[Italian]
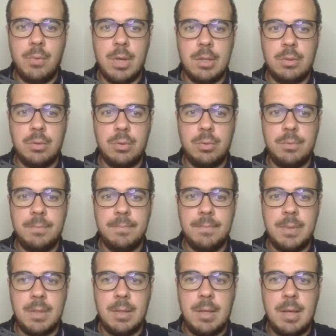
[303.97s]
4,
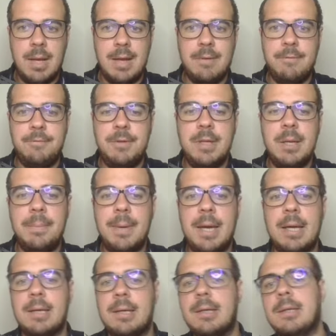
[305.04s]
alfiere
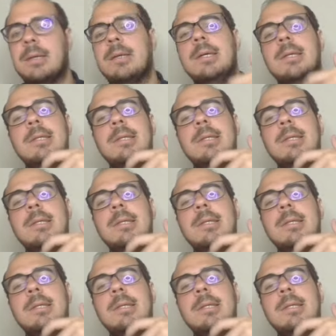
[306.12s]
per...